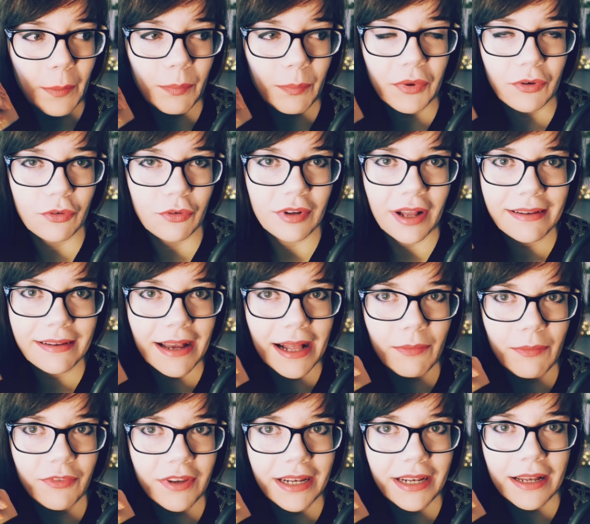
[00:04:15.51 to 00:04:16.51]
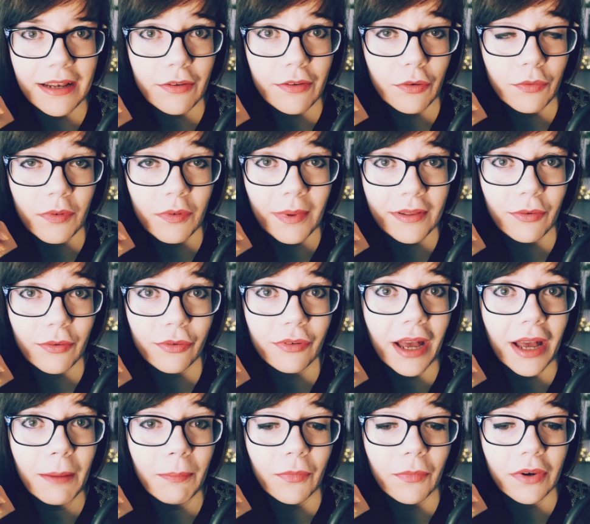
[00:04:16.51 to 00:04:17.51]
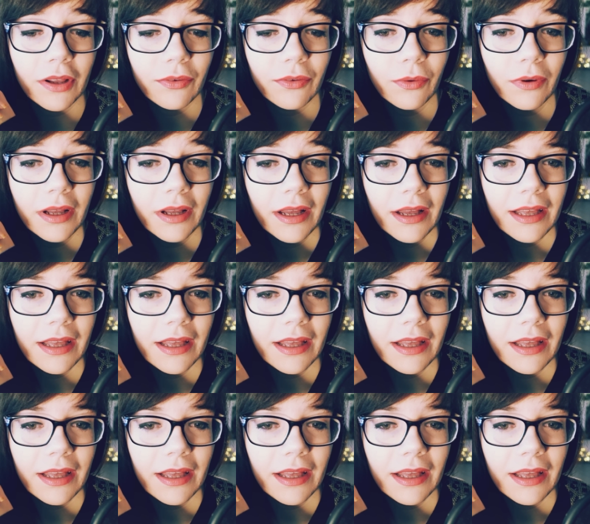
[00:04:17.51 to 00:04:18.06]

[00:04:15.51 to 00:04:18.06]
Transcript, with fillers: mit total geilem WLAN jetzt irgendwie mal zu skypen oder so.